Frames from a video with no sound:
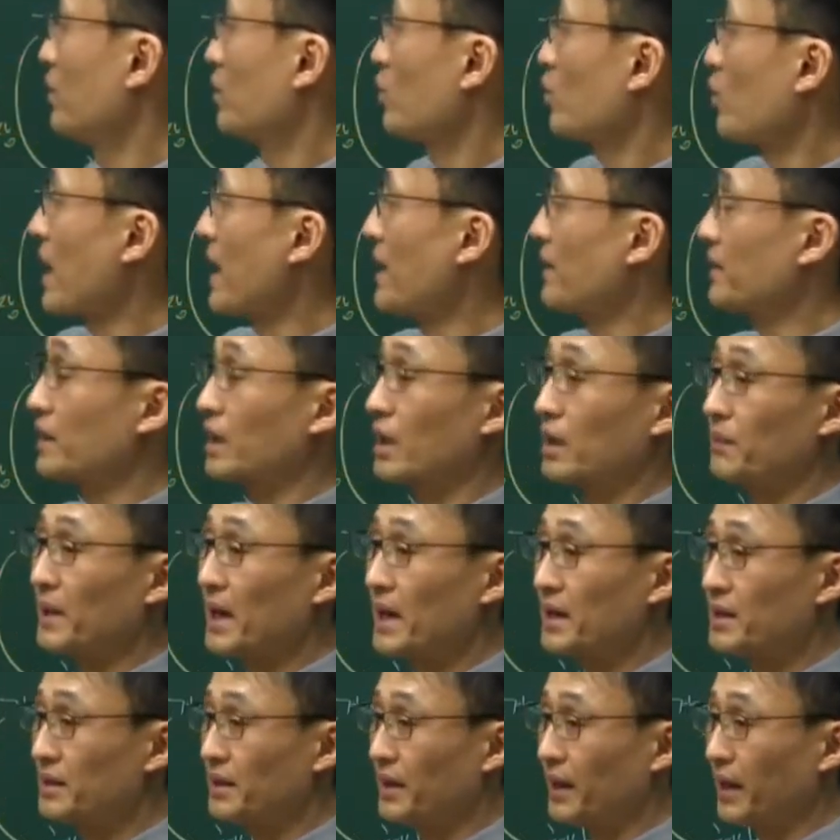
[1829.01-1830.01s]
과태료
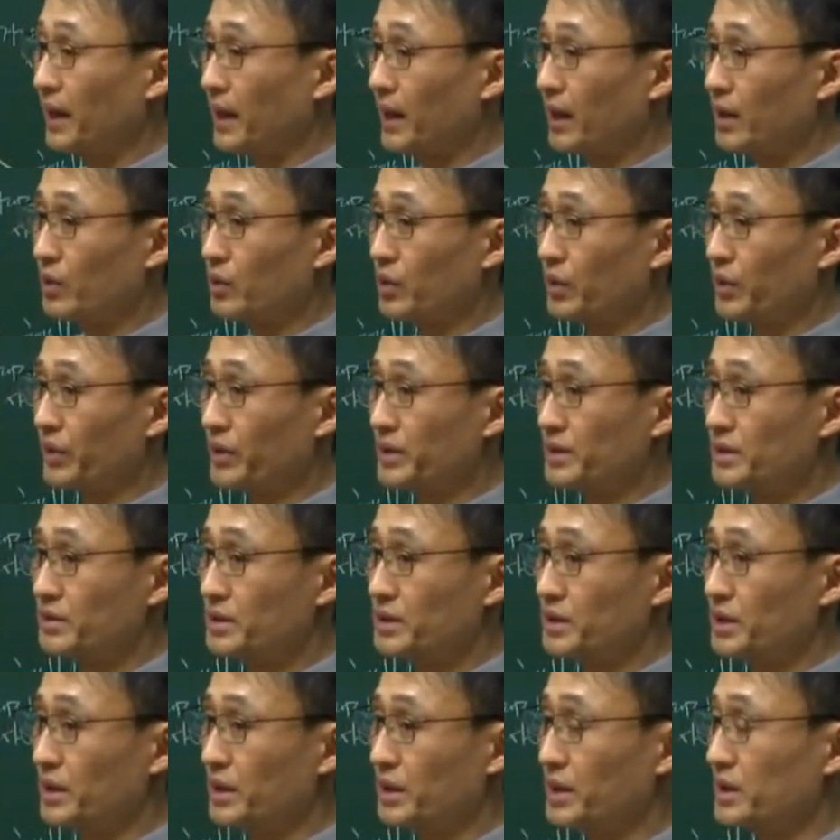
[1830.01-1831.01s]
박근혜 이렇게요.
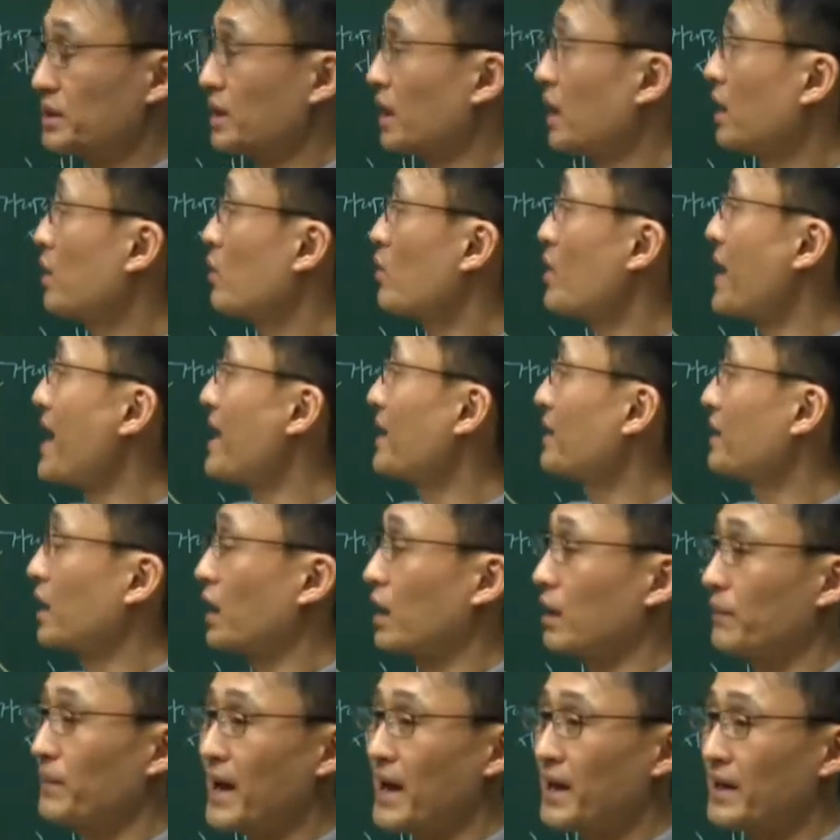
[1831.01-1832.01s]
시작.
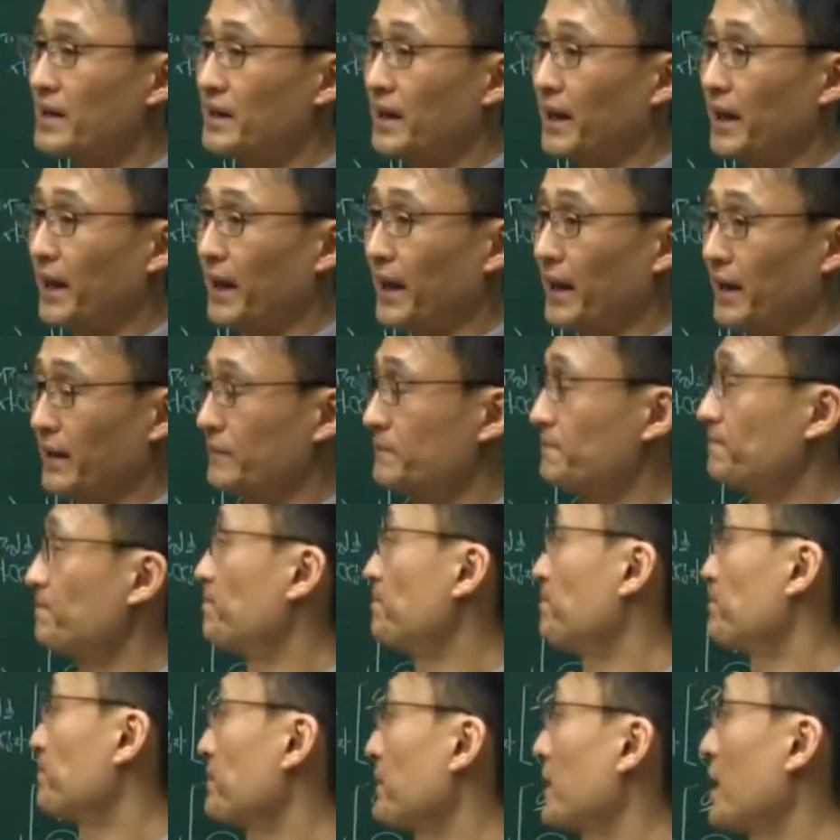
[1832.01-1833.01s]
과태료 박근혜.
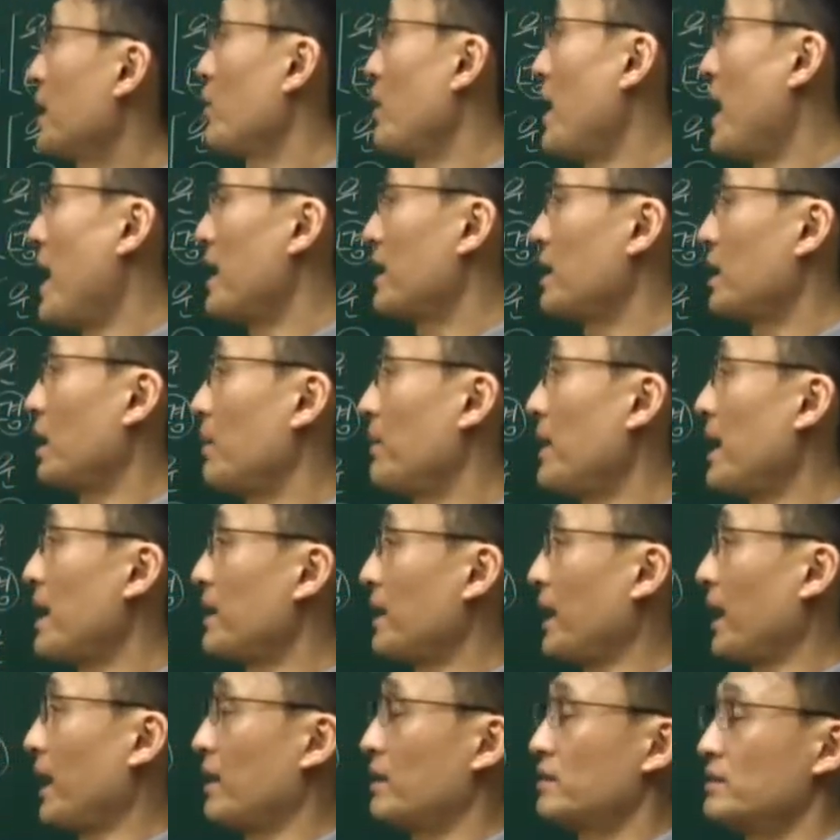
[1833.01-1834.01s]
과태료
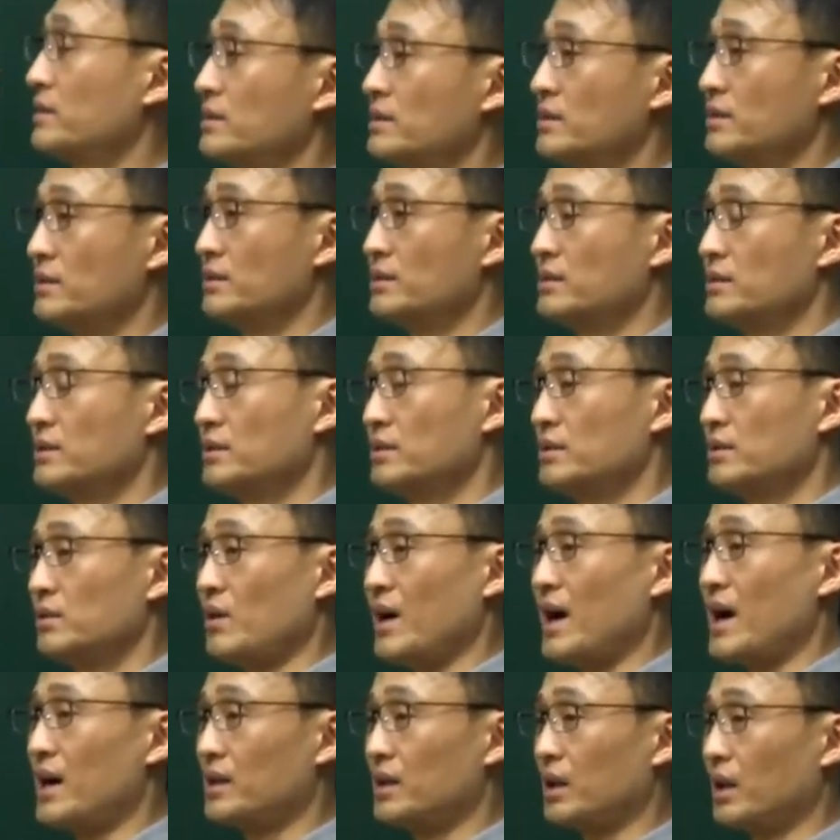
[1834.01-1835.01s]
박근혜.
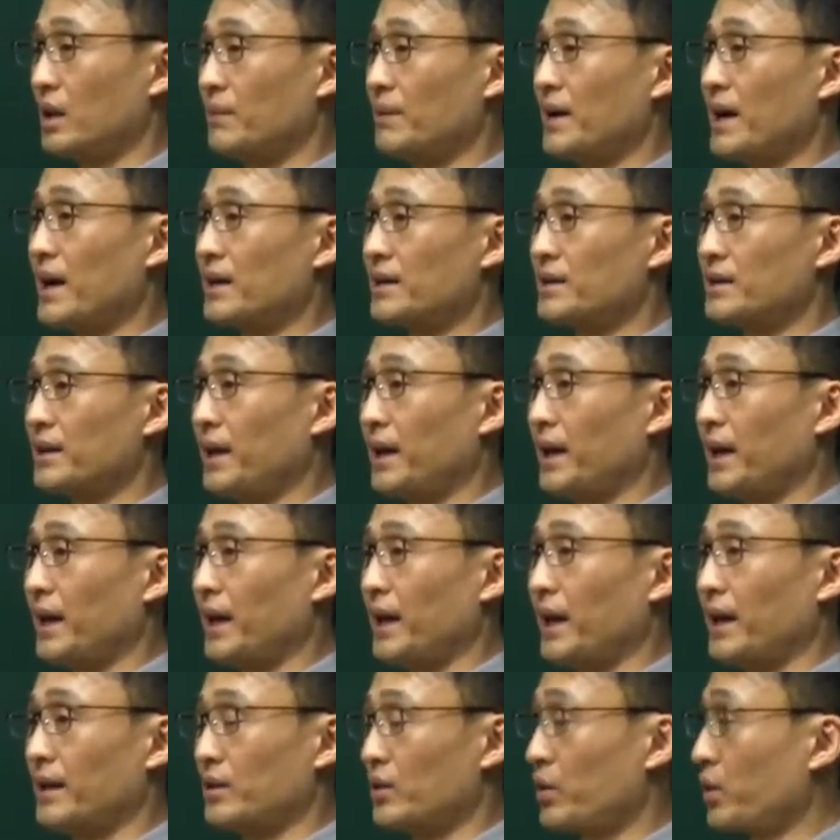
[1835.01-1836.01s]
과태료
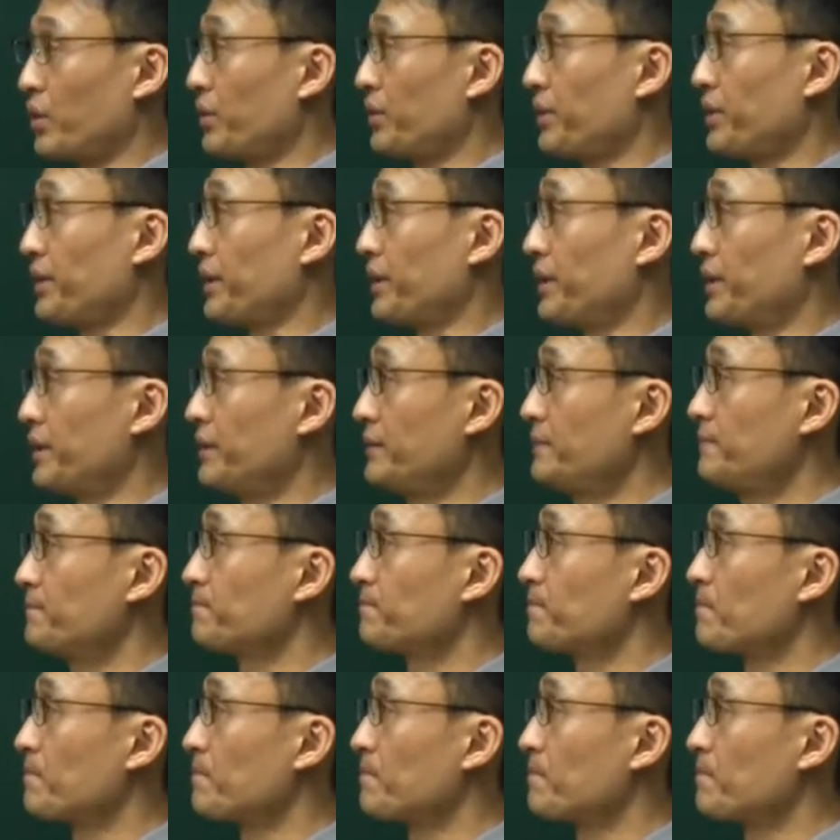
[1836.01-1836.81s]
박근혜 이렇게 외워요.